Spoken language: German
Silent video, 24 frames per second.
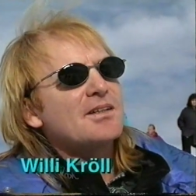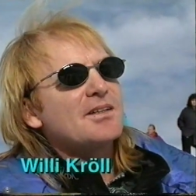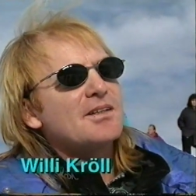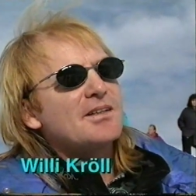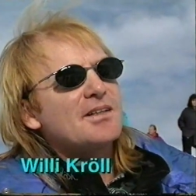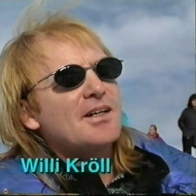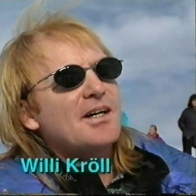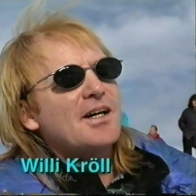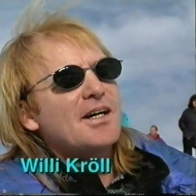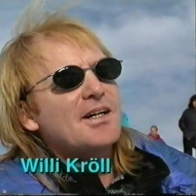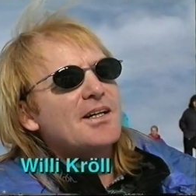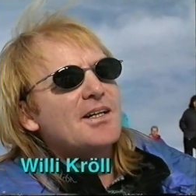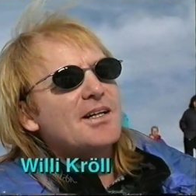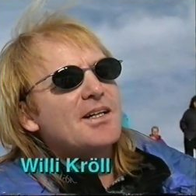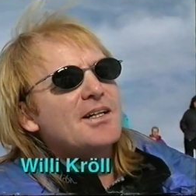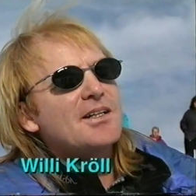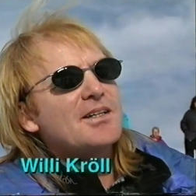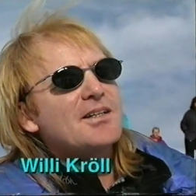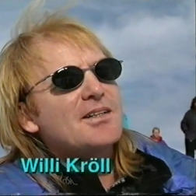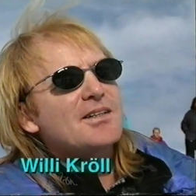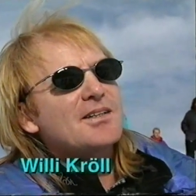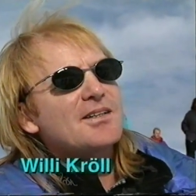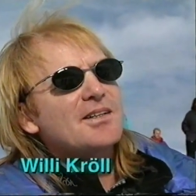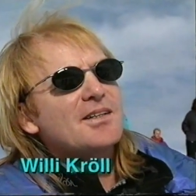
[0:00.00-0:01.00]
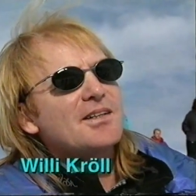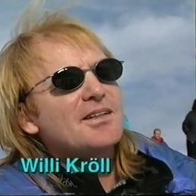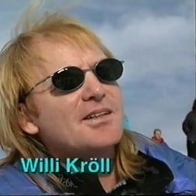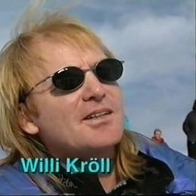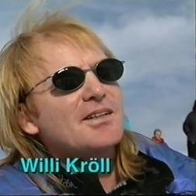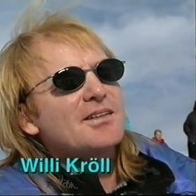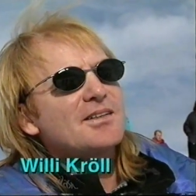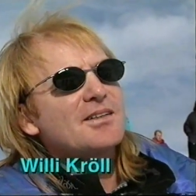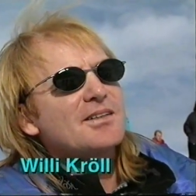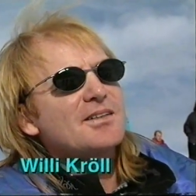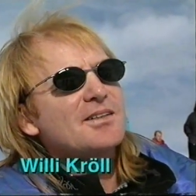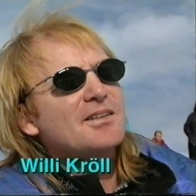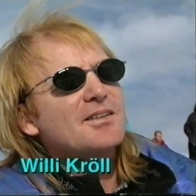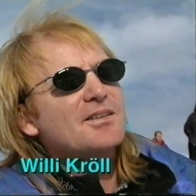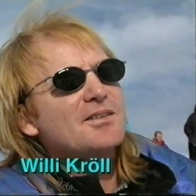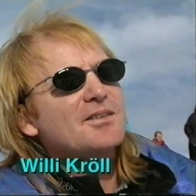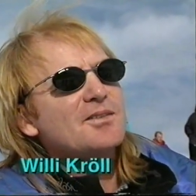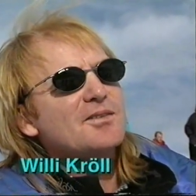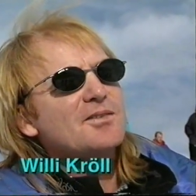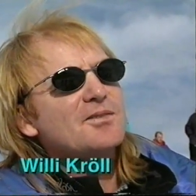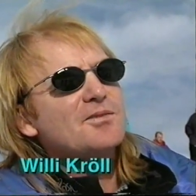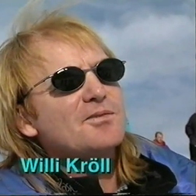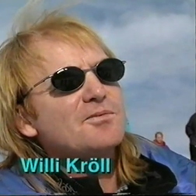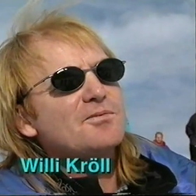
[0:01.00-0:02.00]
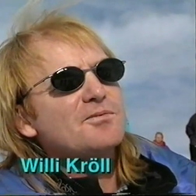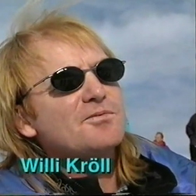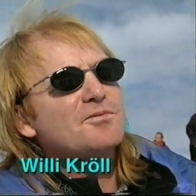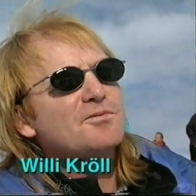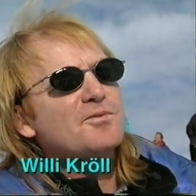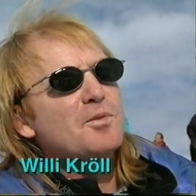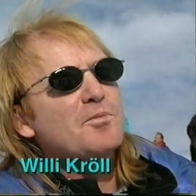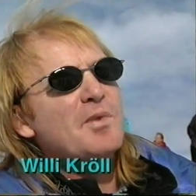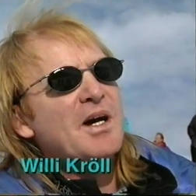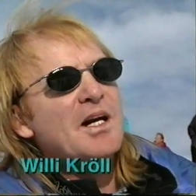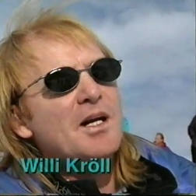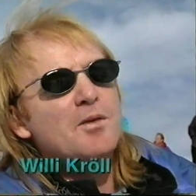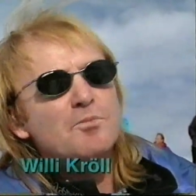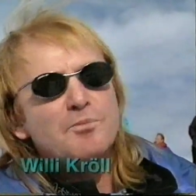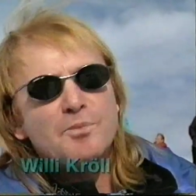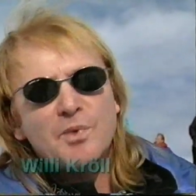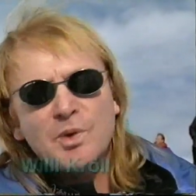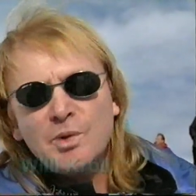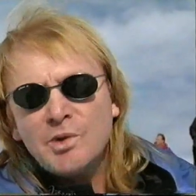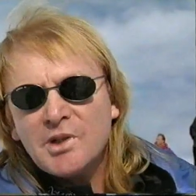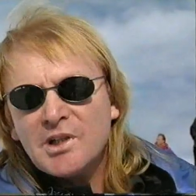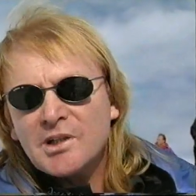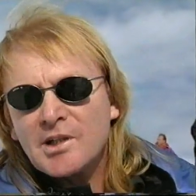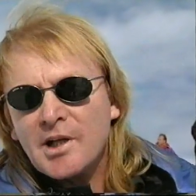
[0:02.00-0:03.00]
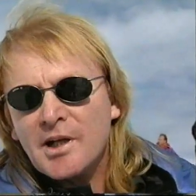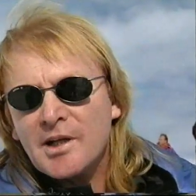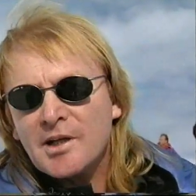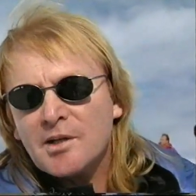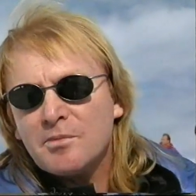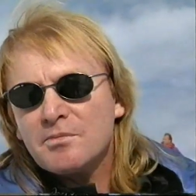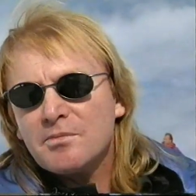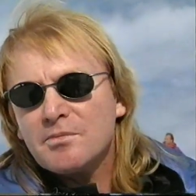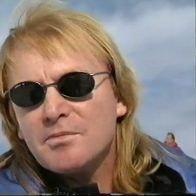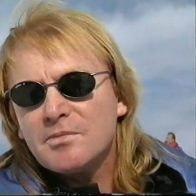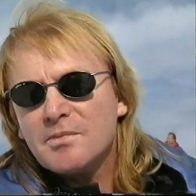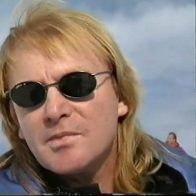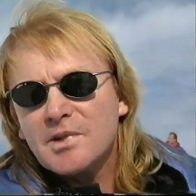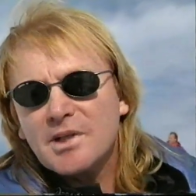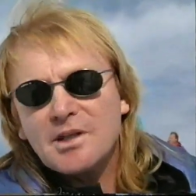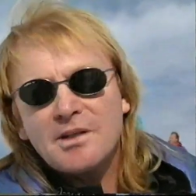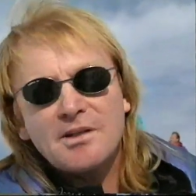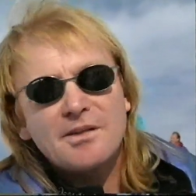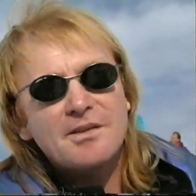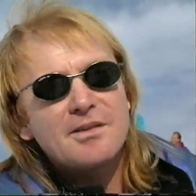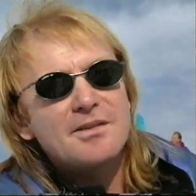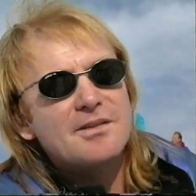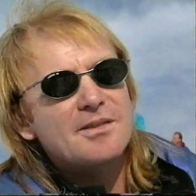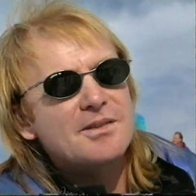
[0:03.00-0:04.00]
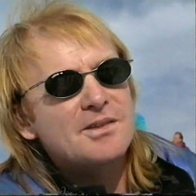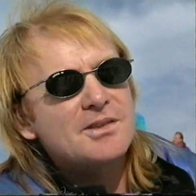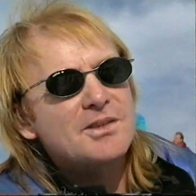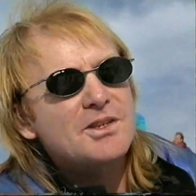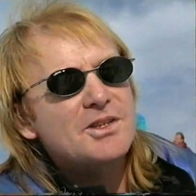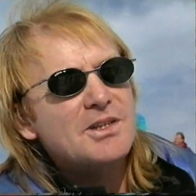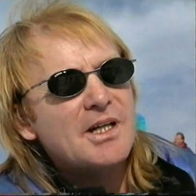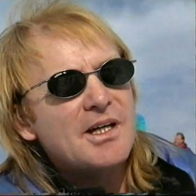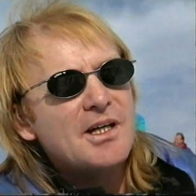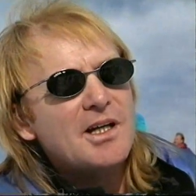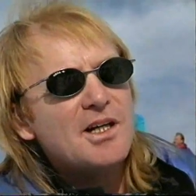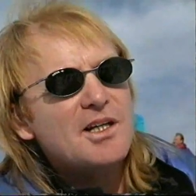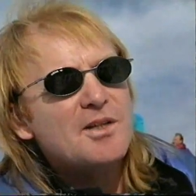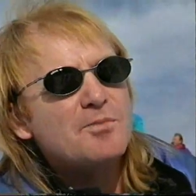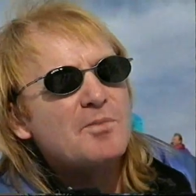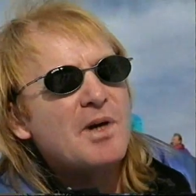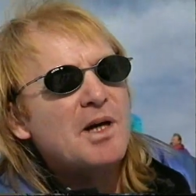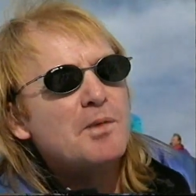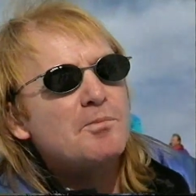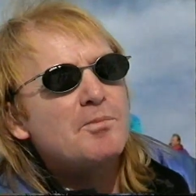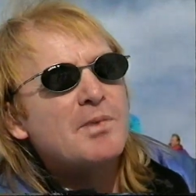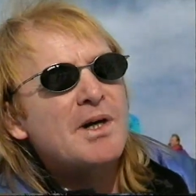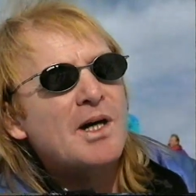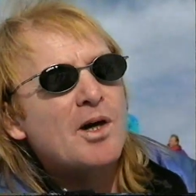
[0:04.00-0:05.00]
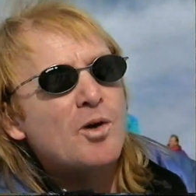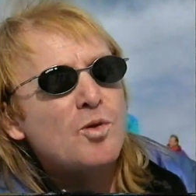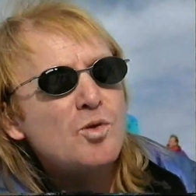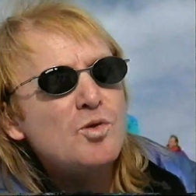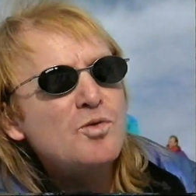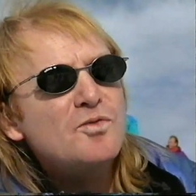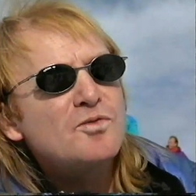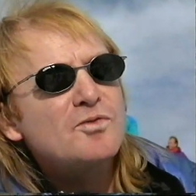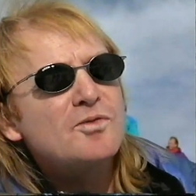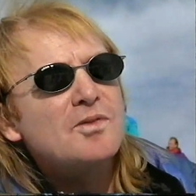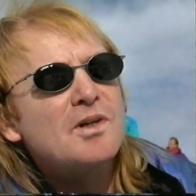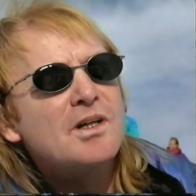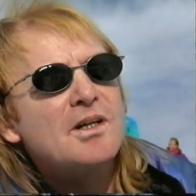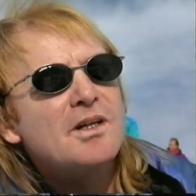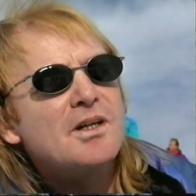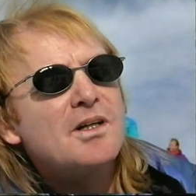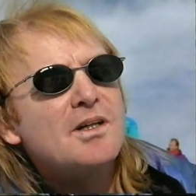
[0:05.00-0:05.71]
eigentlich von meinem Bühnenleben. Ich, das ist eigentlich mein Beruf.